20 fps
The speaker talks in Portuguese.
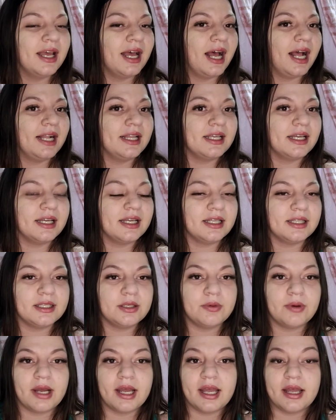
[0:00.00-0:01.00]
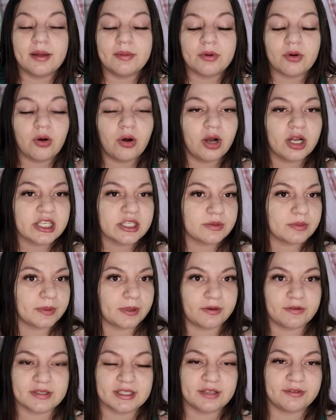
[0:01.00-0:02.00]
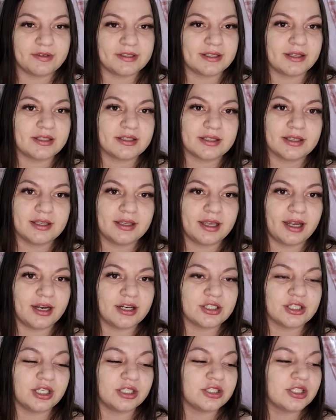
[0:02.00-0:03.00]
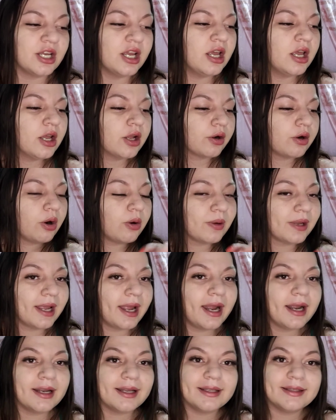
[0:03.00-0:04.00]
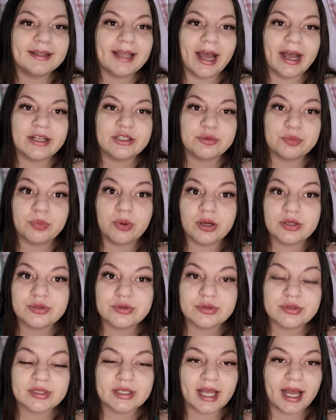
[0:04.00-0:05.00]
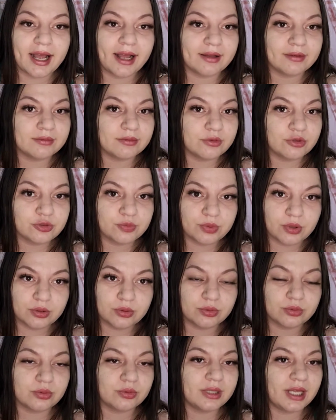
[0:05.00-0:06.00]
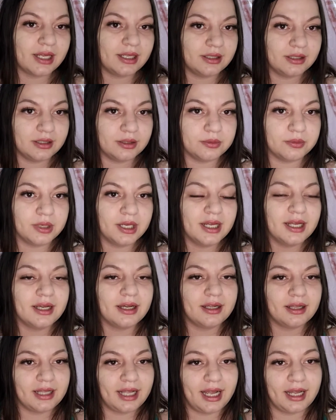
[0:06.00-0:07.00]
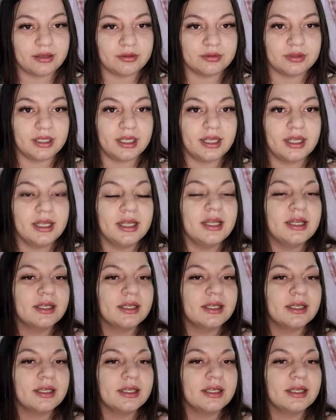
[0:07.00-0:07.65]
A Lia Renew é ótimo para você fazer skincare, gente. Qualquer idade pode usar os produtos da Renew. Claro, né?